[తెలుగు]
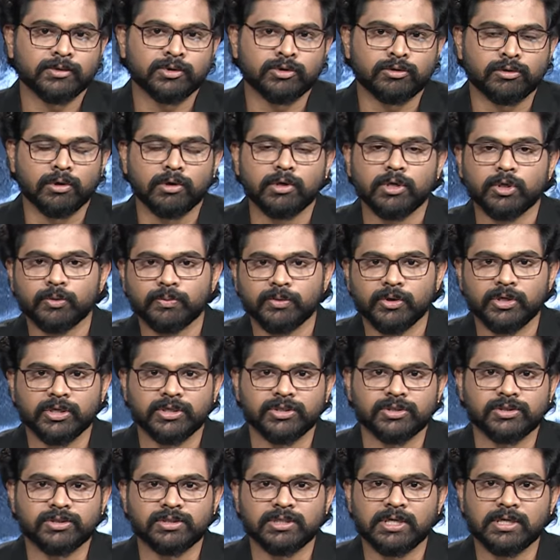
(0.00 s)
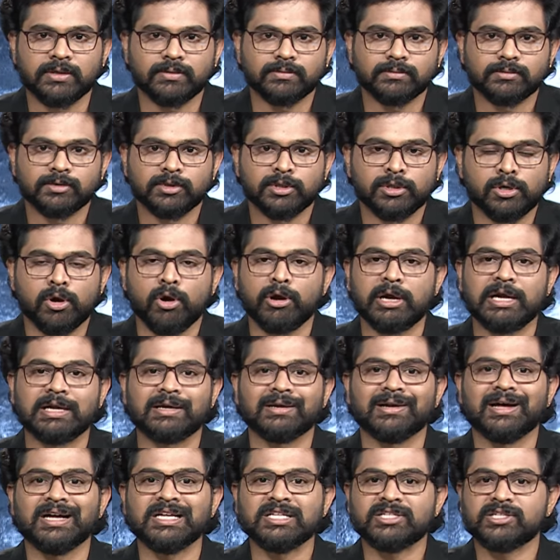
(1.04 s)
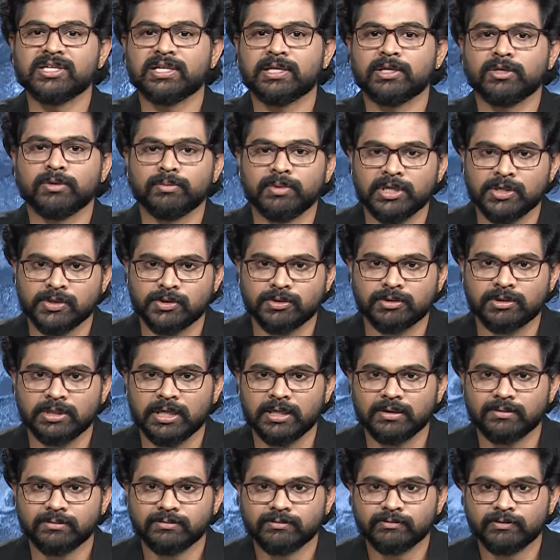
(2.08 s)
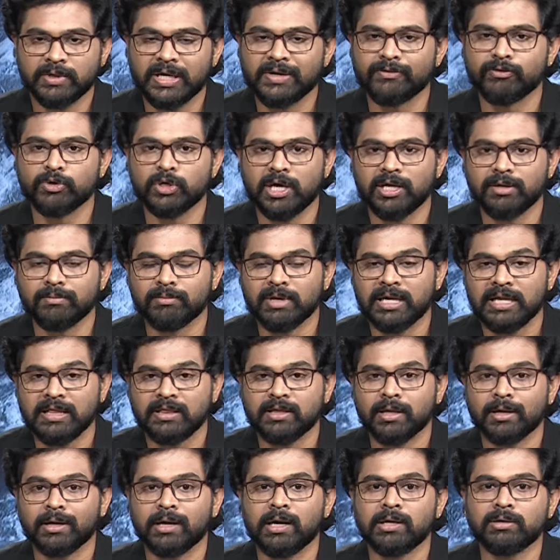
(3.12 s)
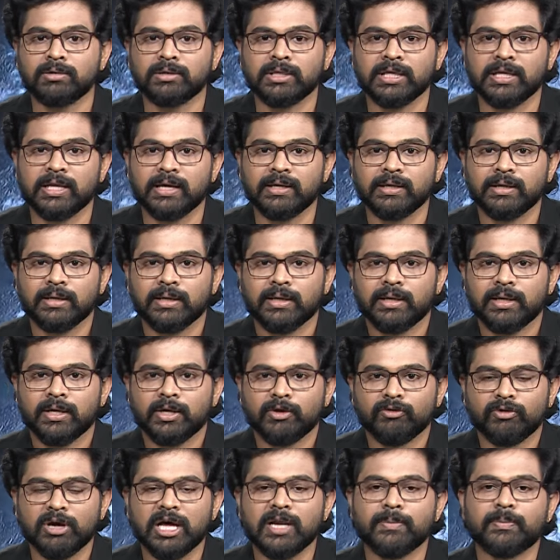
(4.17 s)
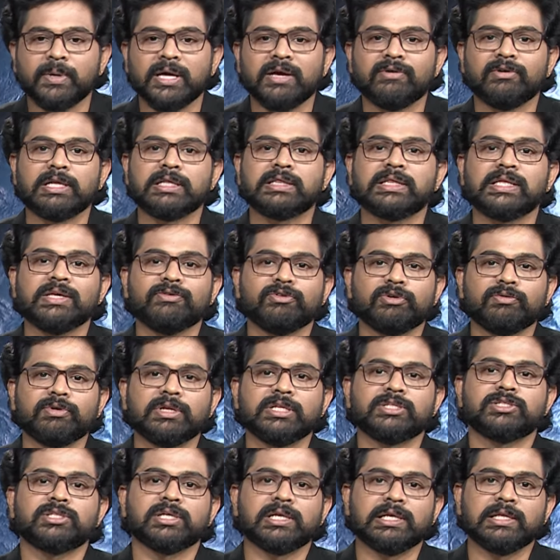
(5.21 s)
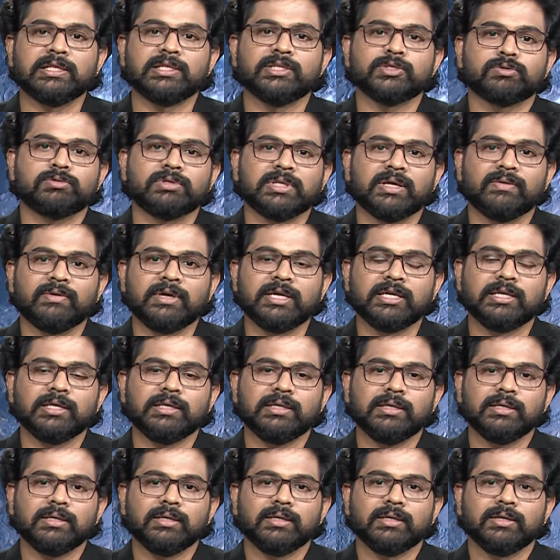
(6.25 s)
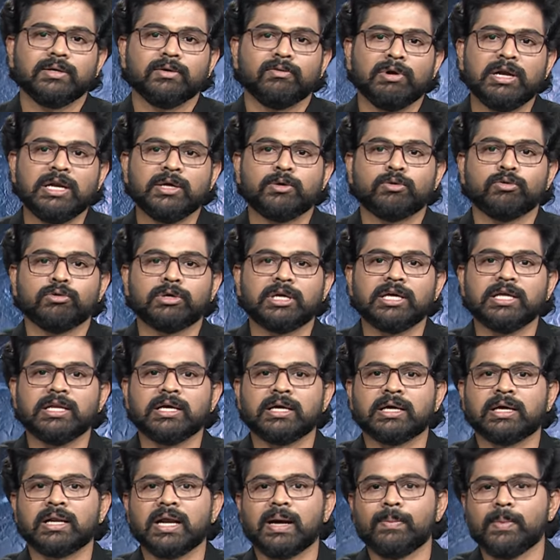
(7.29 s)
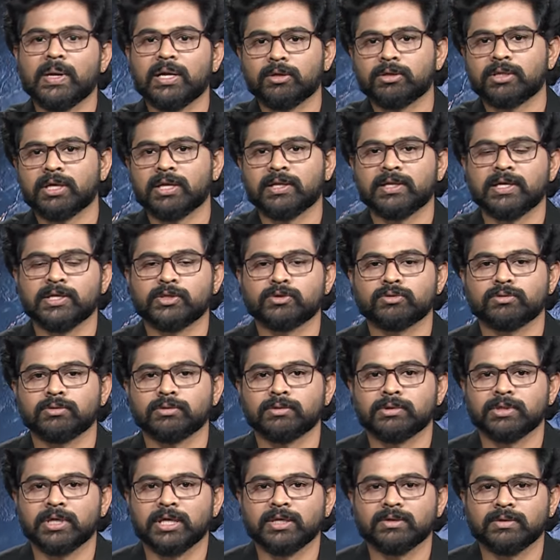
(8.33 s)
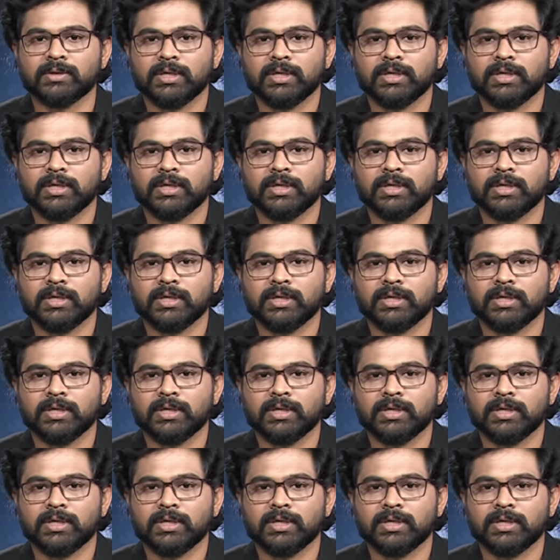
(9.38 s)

డ్రోన్లను ఉపయోగిస్తున్నారు రాకెట్ లాంచర్లను వేలుస్తున్నారు వారి వ్యూహాలు మరింత రాటుదేలాయి వారిపై ఏమైనా తీవ్రమైన చర్యలు తీసుకుందామంటే వెళ్ళి కుకీల గ్రామాల్లో తలదాచుకుంటున్నారు